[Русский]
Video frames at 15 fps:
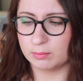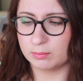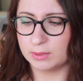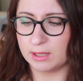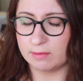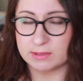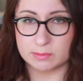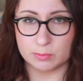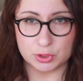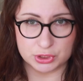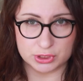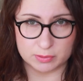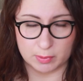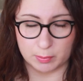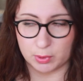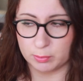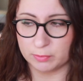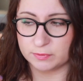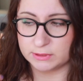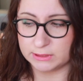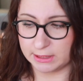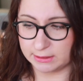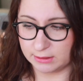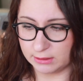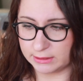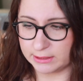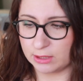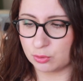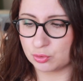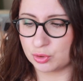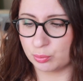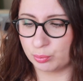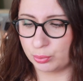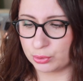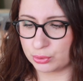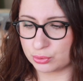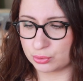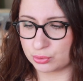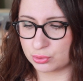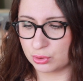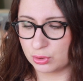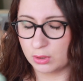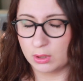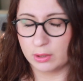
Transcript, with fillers: была возможность попробовать этот, я уже им пользуюсь